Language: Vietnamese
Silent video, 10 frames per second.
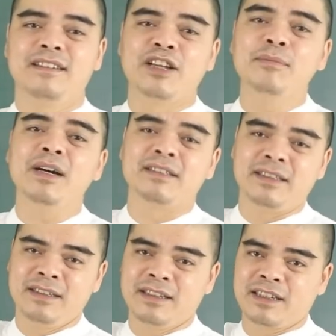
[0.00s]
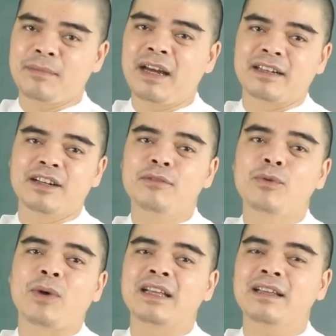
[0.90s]
nếu mà gì các bạn không
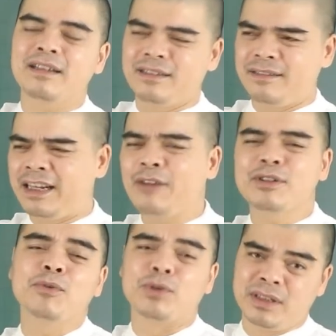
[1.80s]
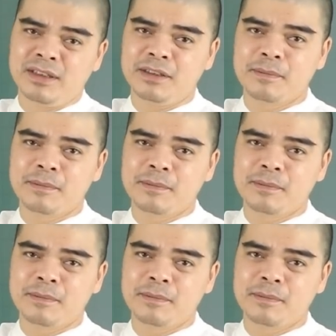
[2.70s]
quá để lao tâm khổ tứ.